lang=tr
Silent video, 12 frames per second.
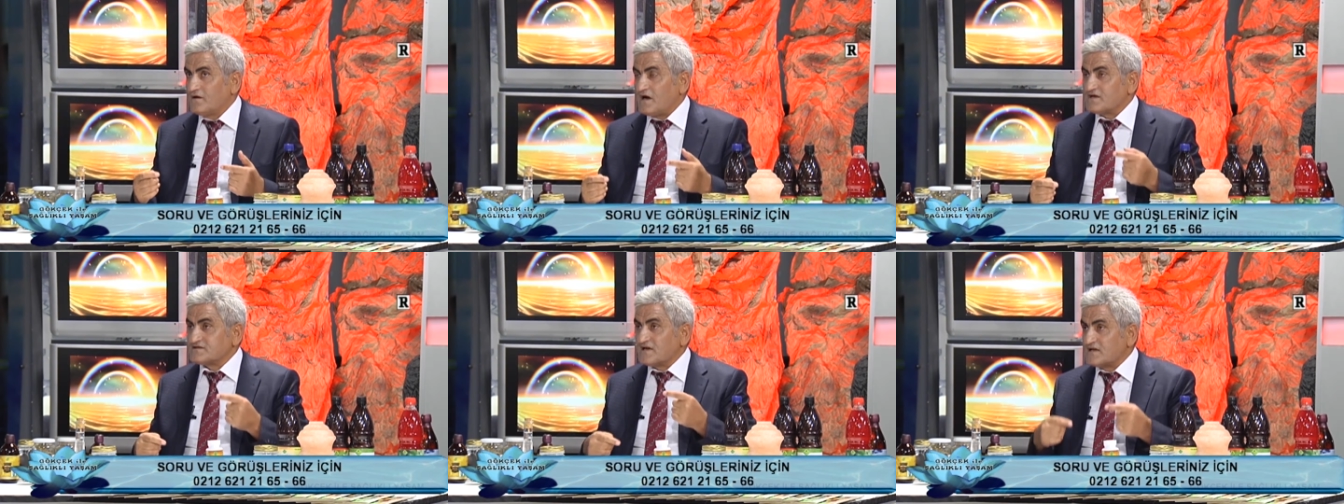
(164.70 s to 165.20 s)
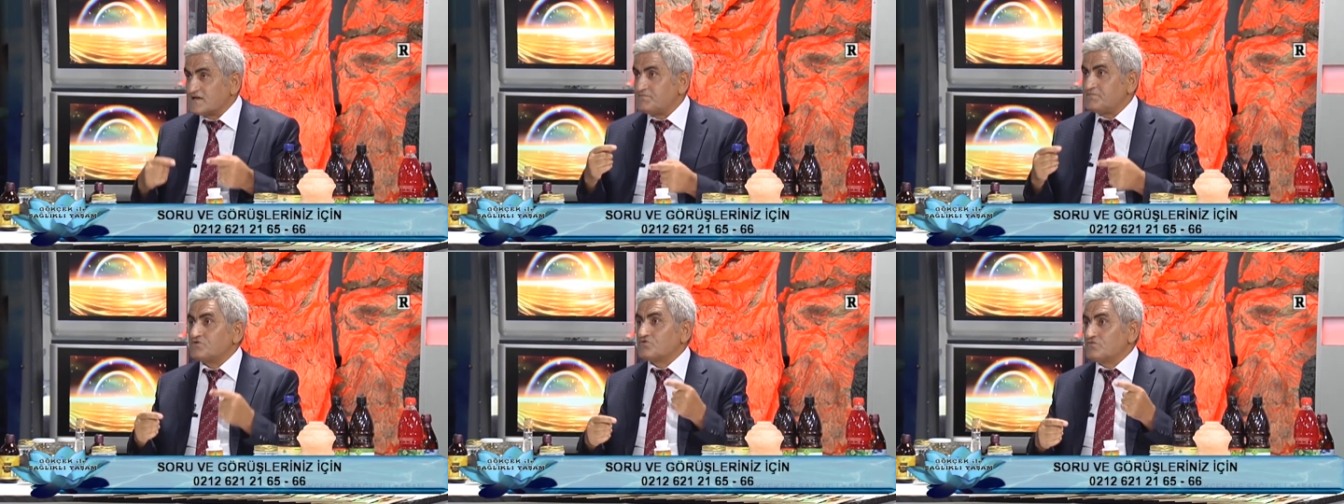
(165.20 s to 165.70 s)

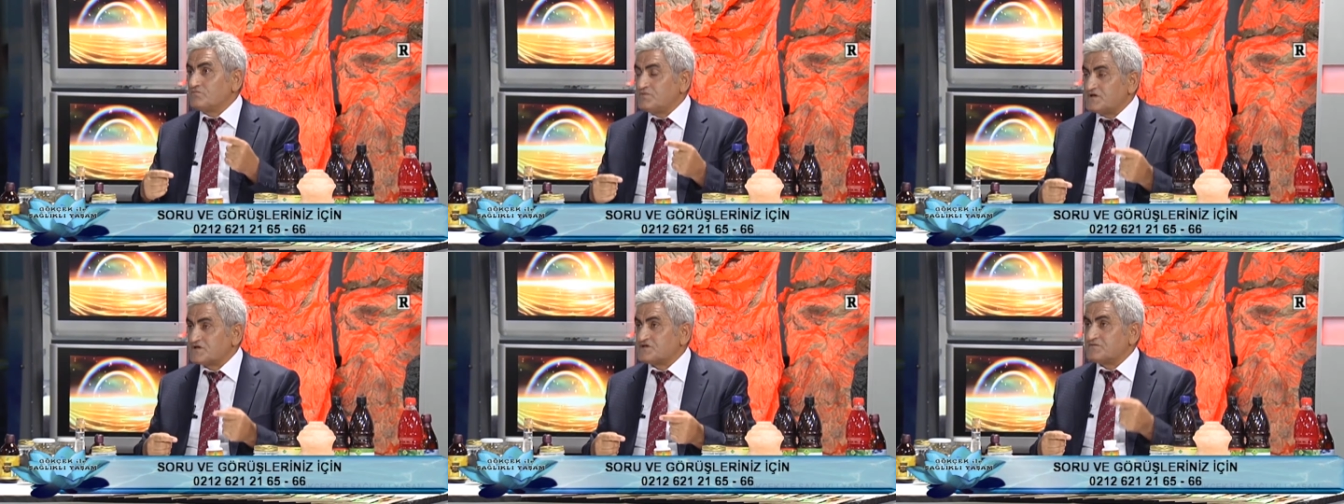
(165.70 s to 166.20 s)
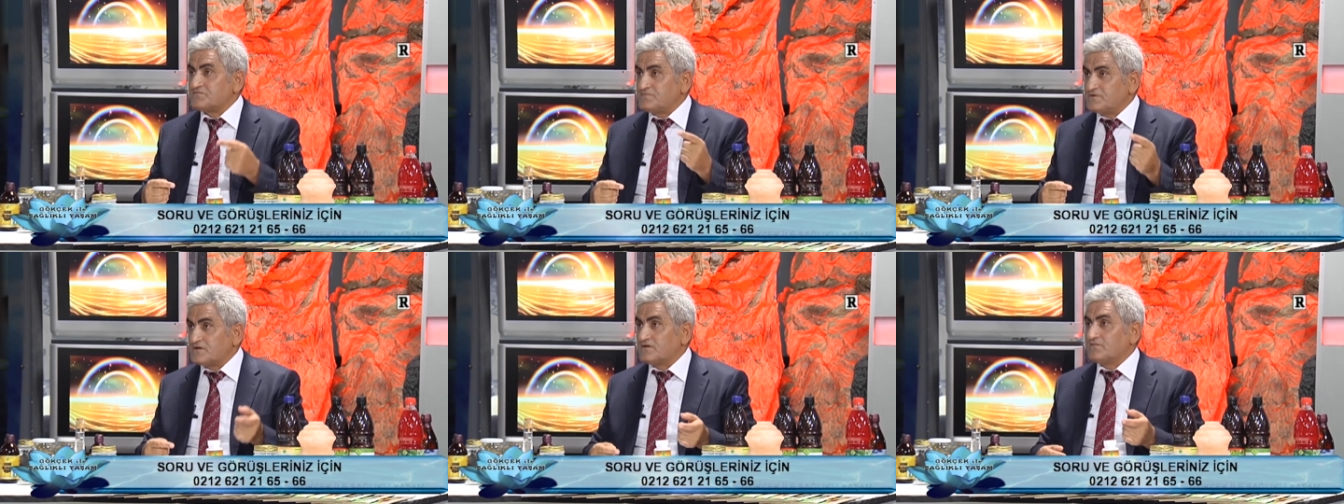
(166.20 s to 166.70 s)
Hastanede bir gün bir kişinin
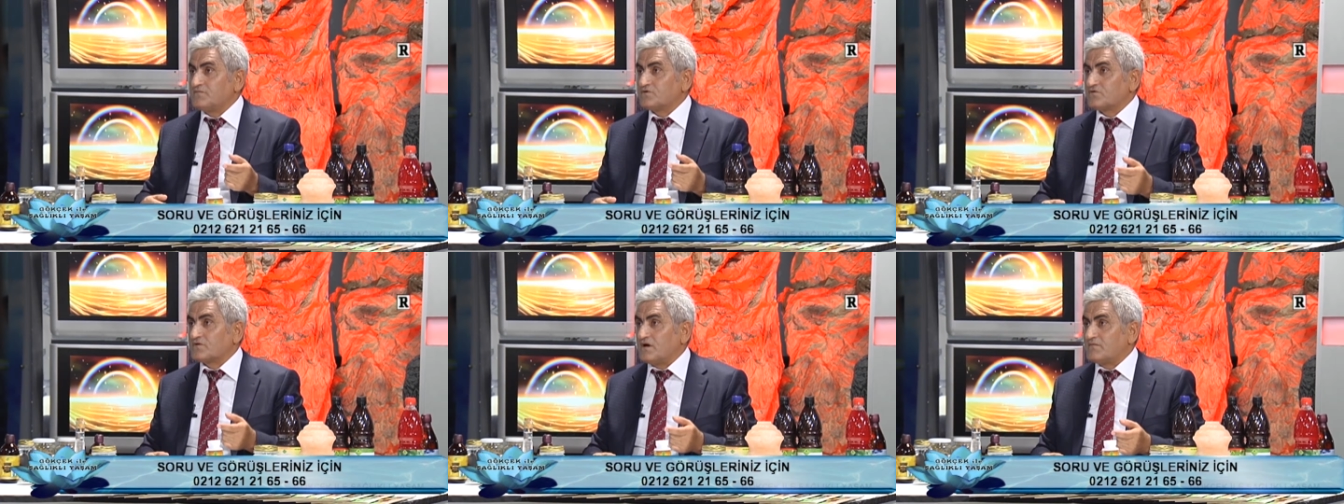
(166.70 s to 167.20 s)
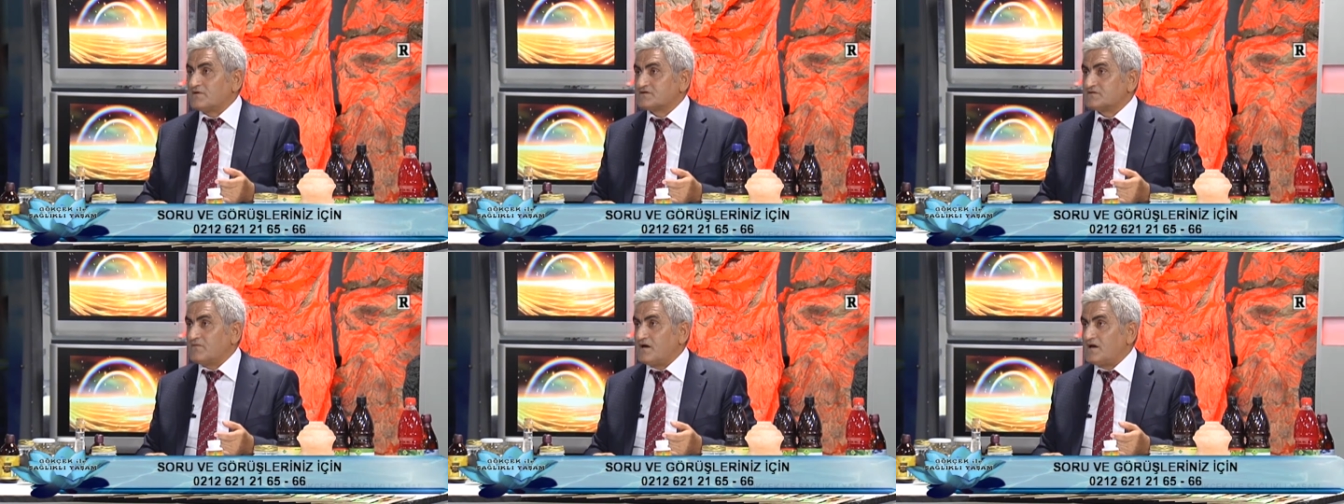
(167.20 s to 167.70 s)
bir, bir gün
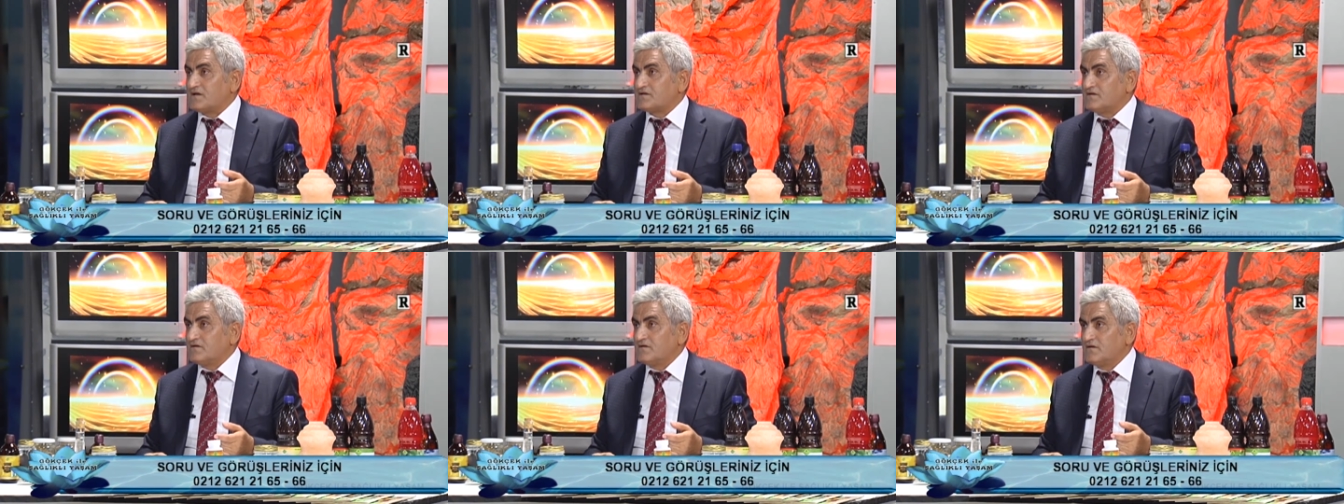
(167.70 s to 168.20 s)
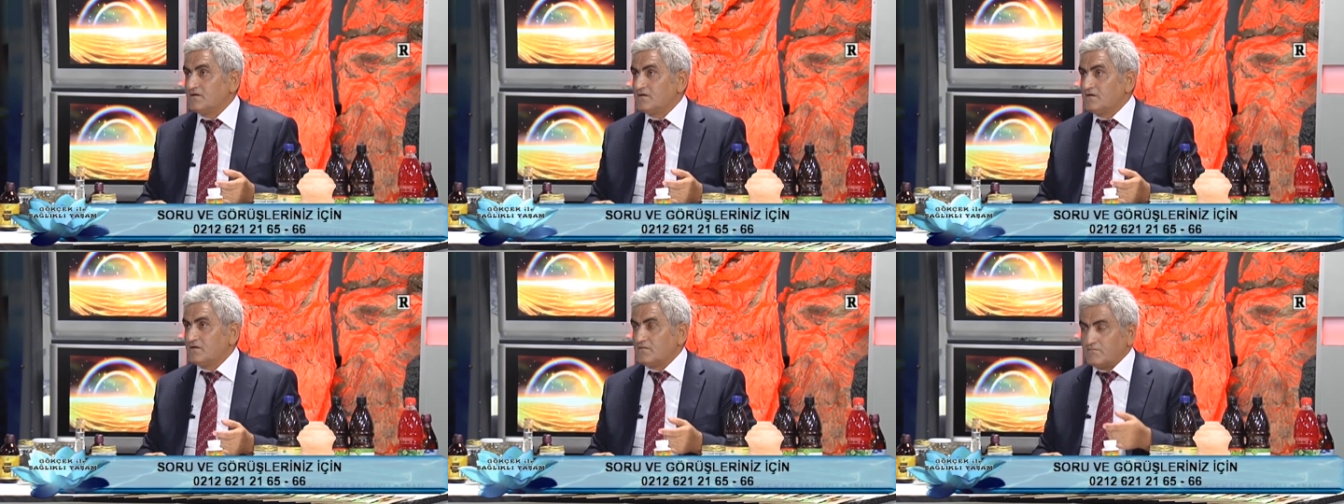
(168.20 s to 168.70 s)
kalmasının maliyeti
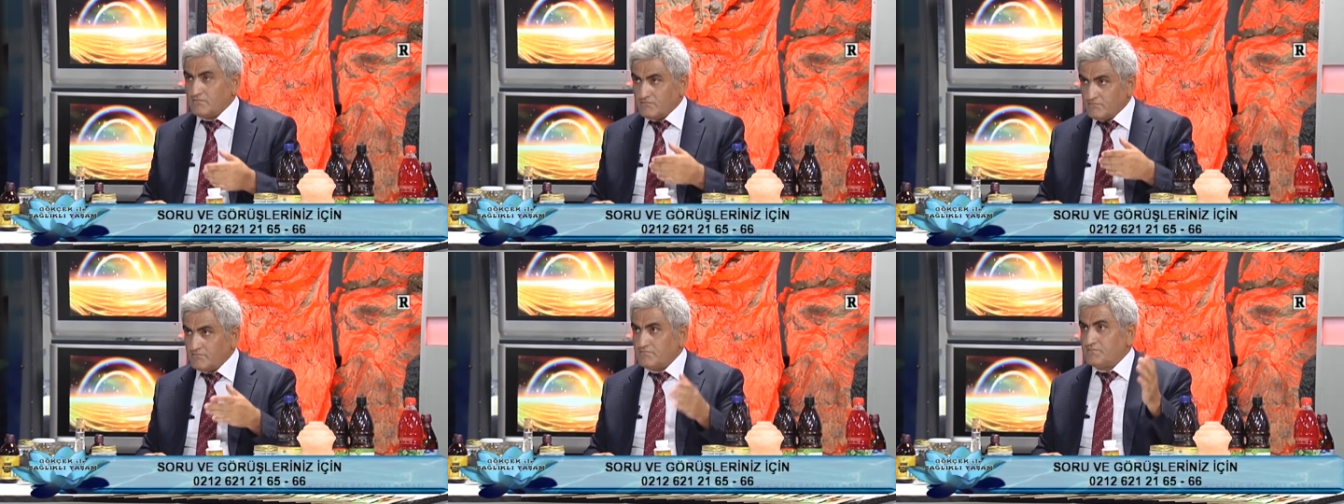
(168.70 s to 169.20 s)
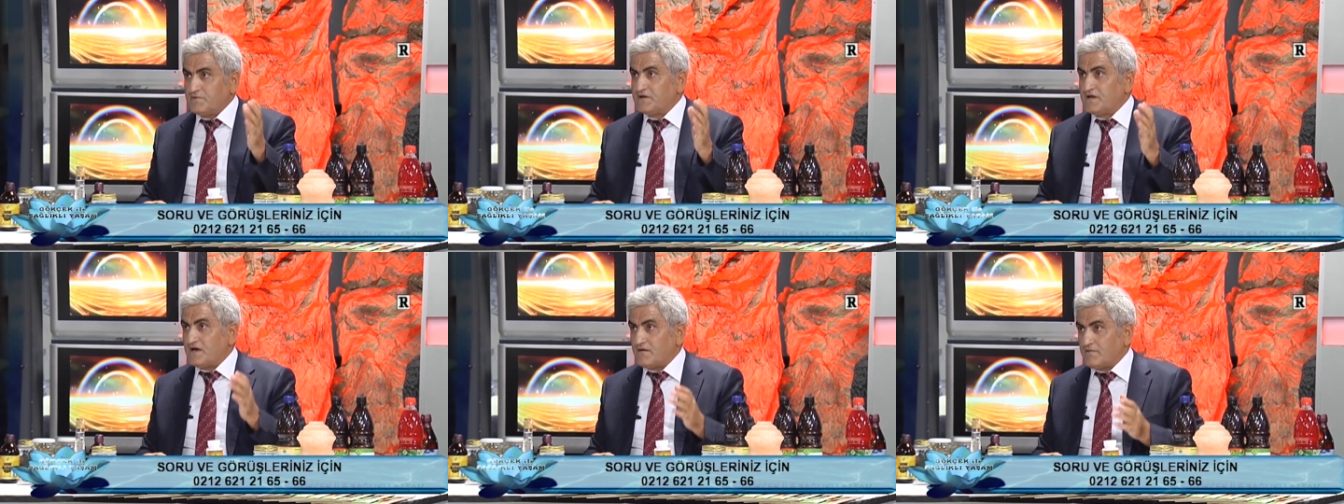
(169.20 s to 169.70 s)

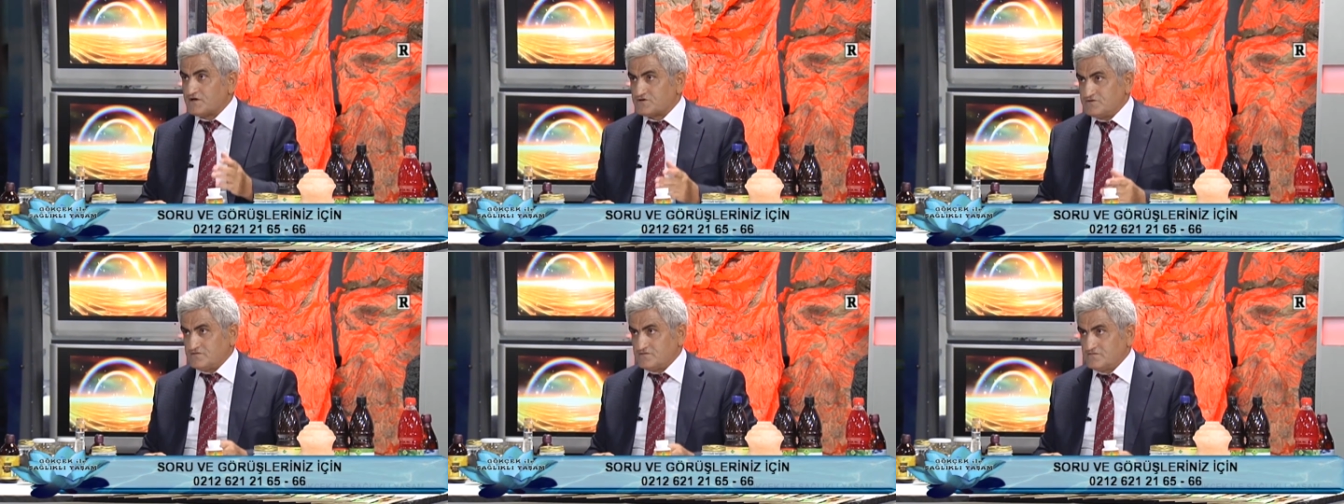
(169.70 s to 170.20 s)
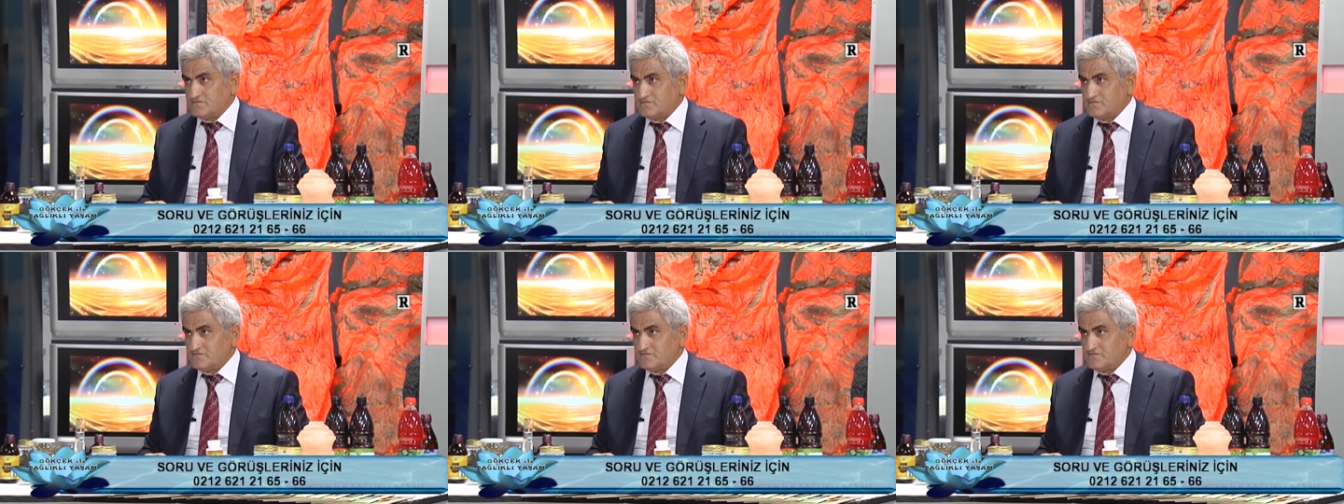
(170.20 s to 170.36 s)
binlerle başlıyor.